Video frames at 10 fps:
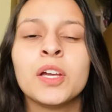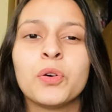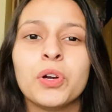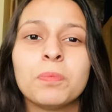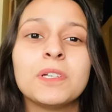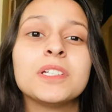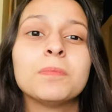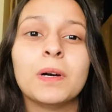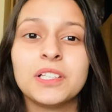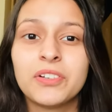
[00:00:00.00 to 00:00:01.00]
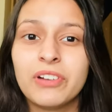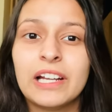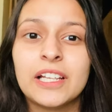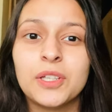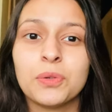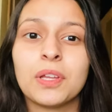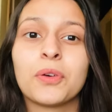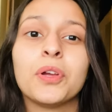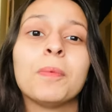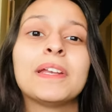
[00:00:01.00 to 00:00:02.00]
कोई पीजी बजट फ्रेंडली नहीं होता है
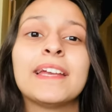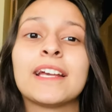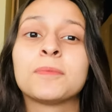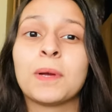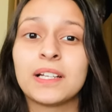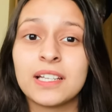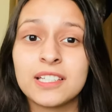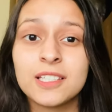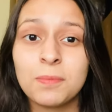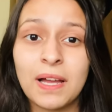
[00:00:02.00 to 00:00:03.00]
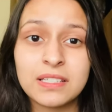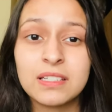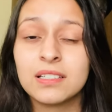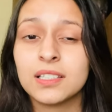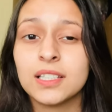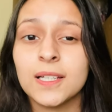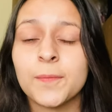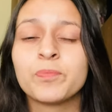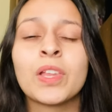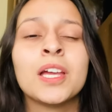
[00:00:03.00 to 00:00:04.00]
कोई हमारी एक्सपेक्टेशंस मैच नहीं करती है
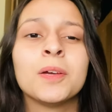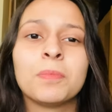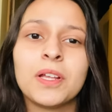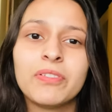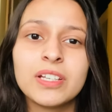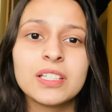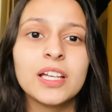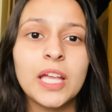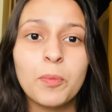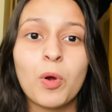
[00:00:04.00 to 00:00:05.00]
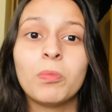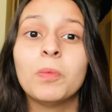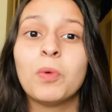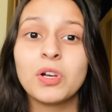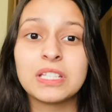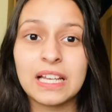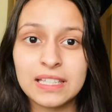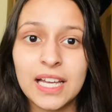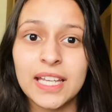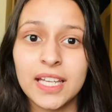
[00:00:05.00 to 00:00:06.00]
प्रीवियस ईयर ये प्रॉब्लम बहुत
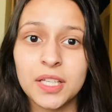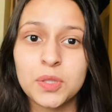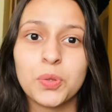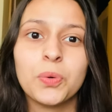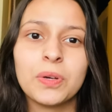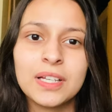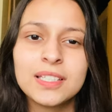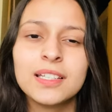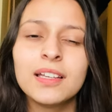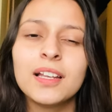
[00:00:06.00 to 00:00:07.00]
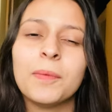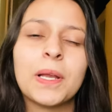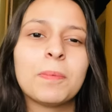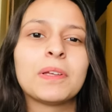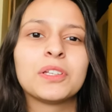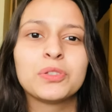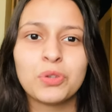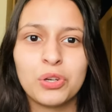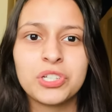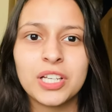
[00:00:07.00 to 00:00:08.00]
ज़्यादा आई है तो इस ईयर हमारे पास एक
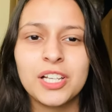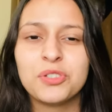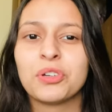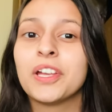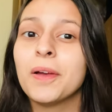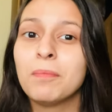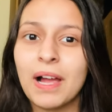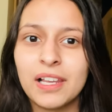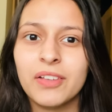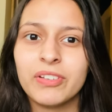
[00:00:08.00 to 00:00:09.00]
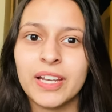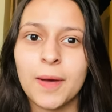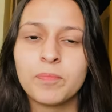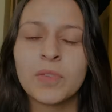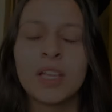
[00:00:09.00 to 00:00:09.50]
सॉल्यूशन है जो कि है माई लेवन ऐप